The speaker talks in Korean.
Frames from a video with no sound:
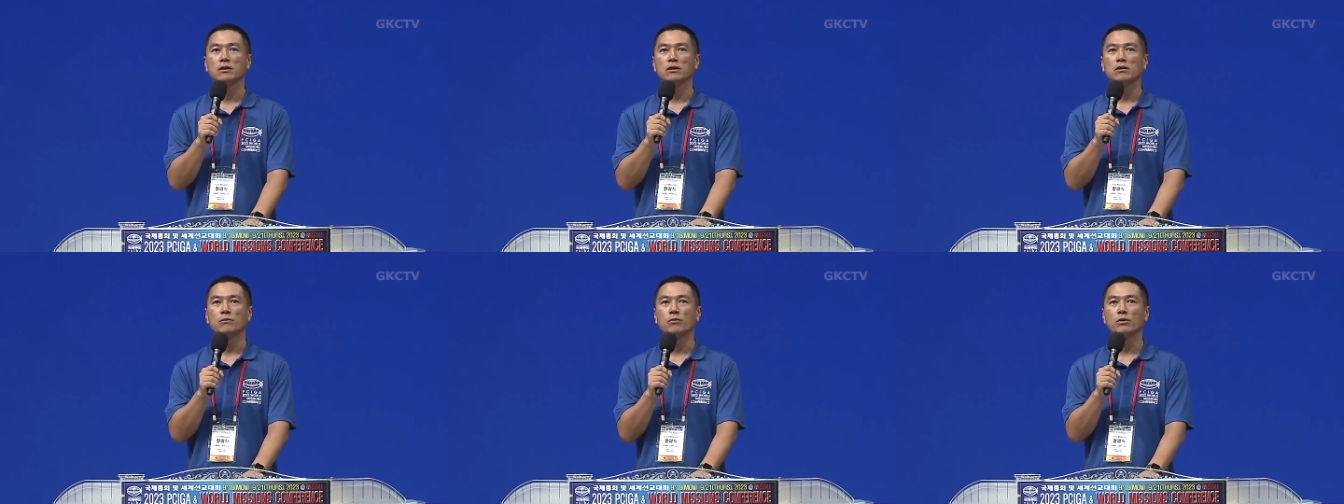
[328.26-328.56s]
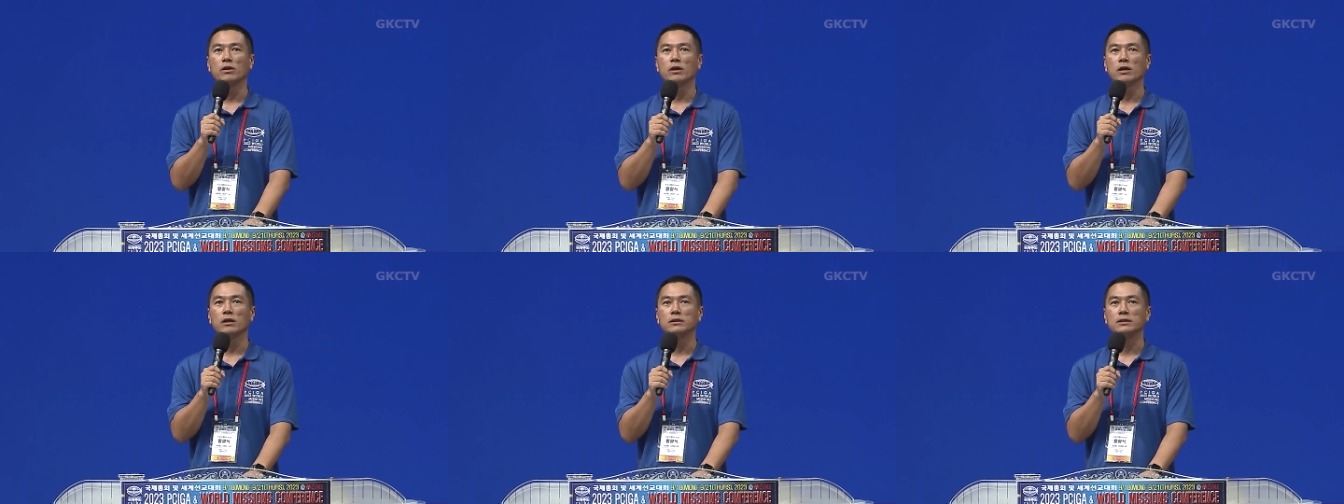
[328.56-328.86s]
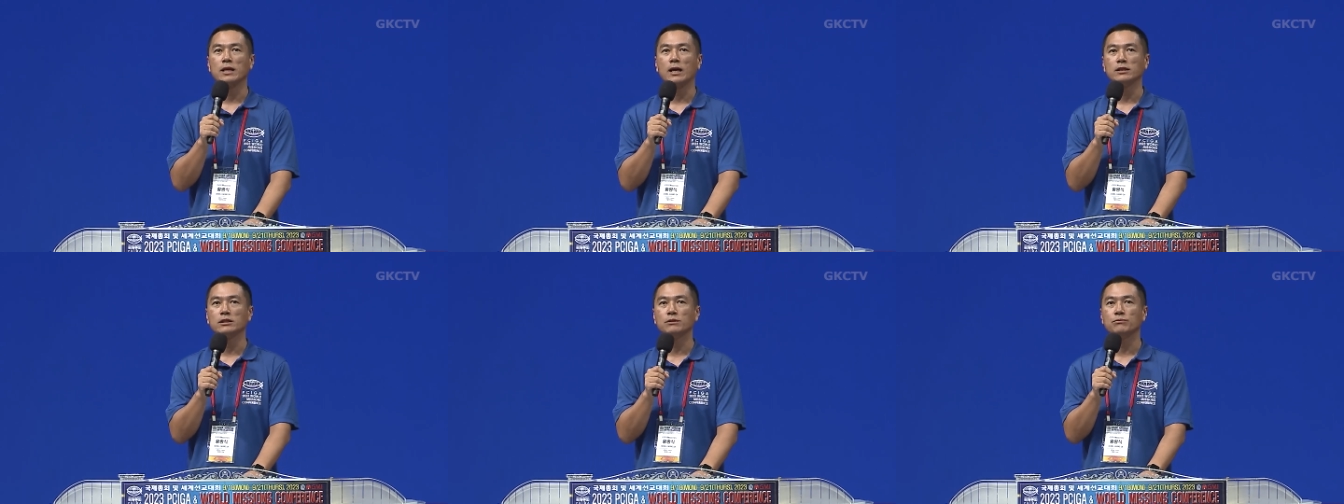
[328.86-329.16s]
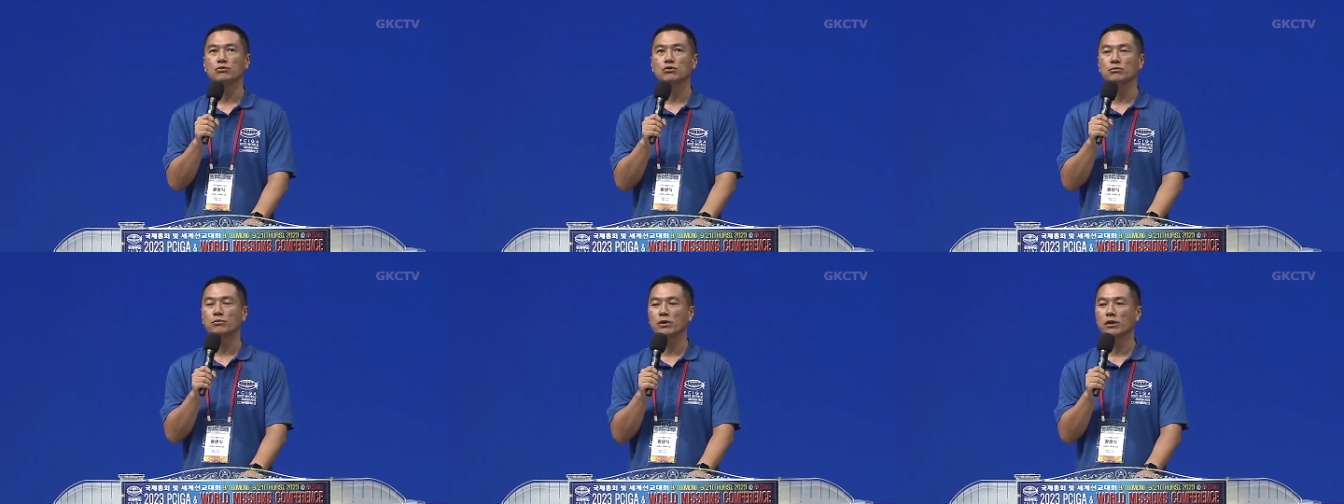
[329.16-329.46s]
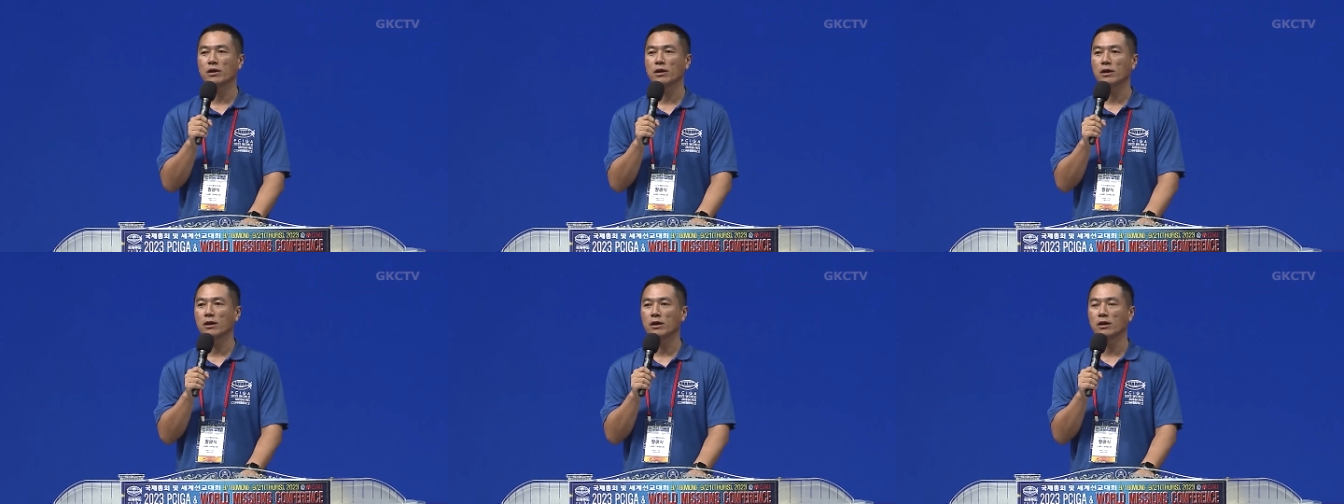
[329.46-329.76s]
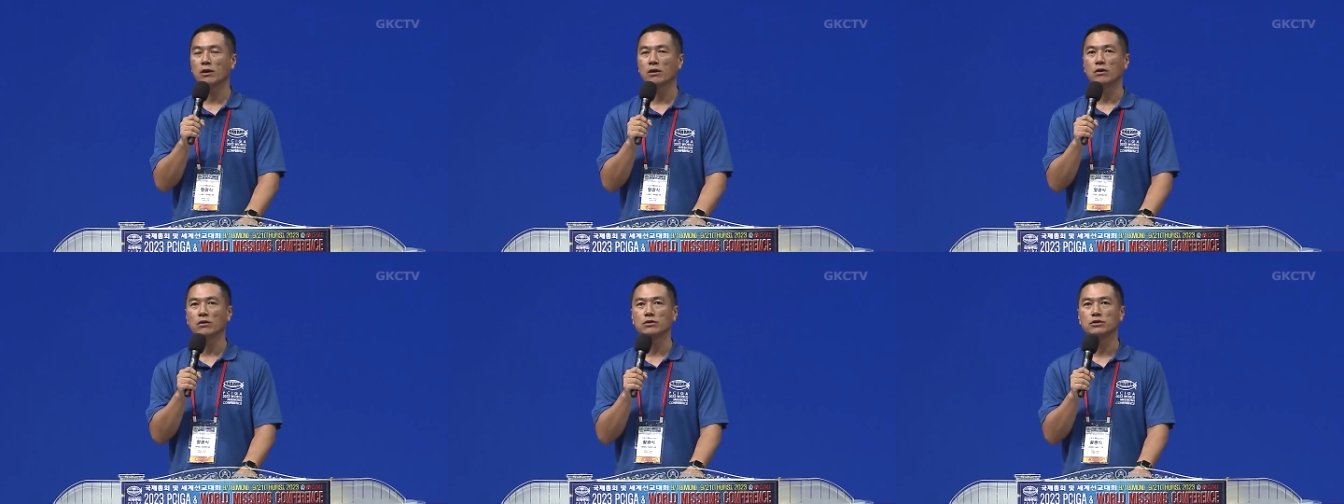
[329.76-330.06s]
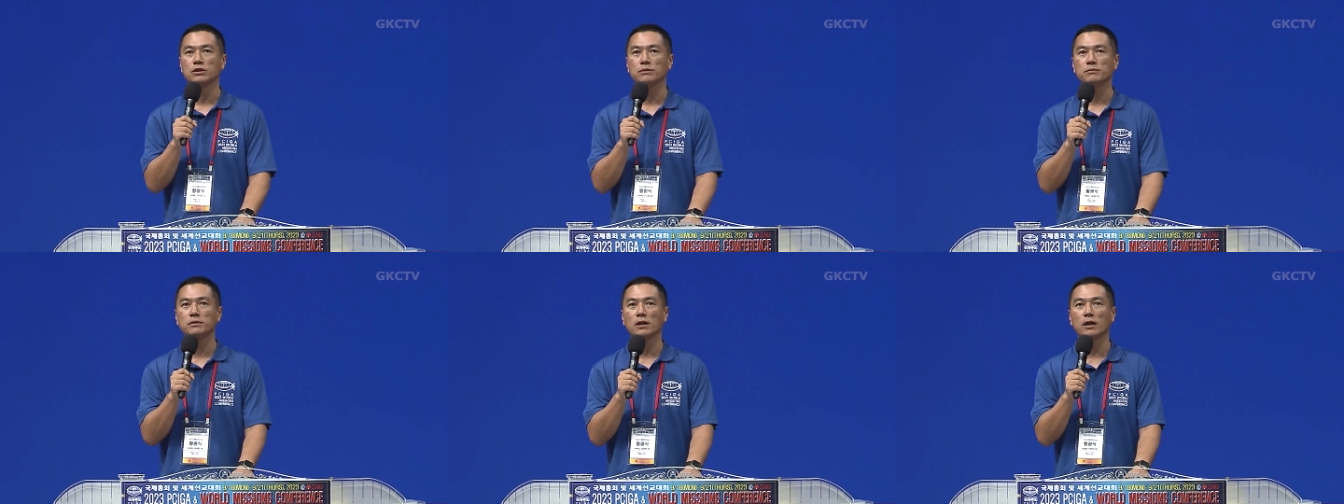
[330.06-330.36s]
이번에 42명의 어,
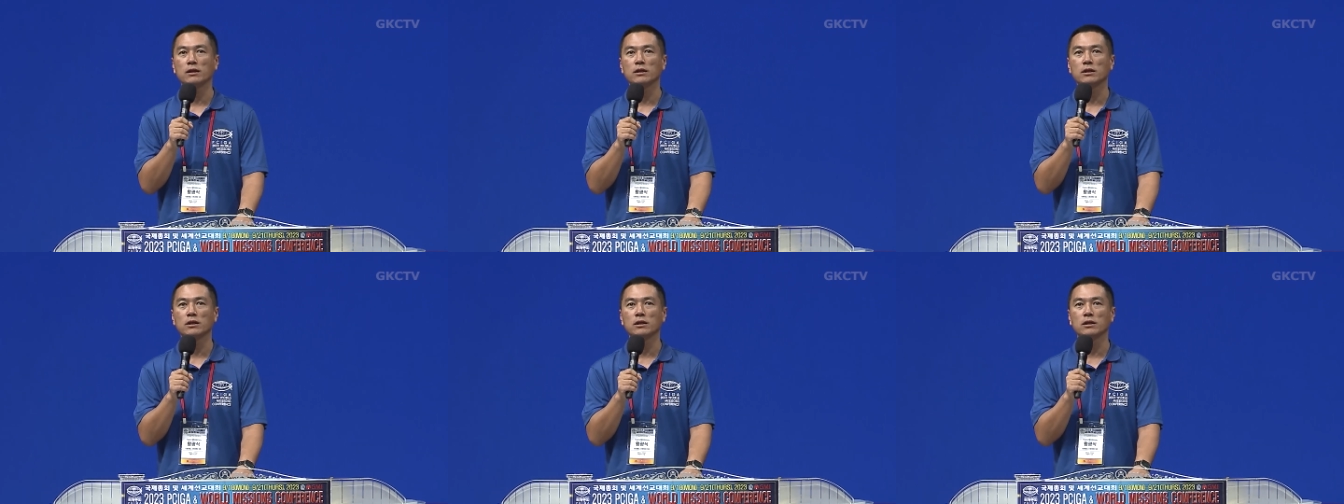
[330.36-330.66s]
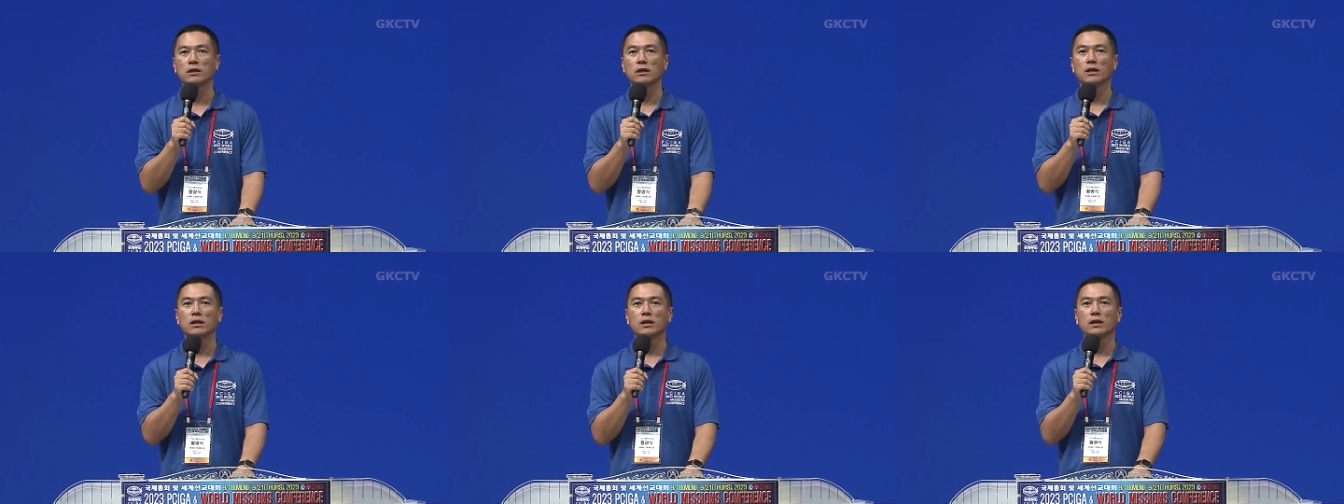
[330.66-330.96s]
14기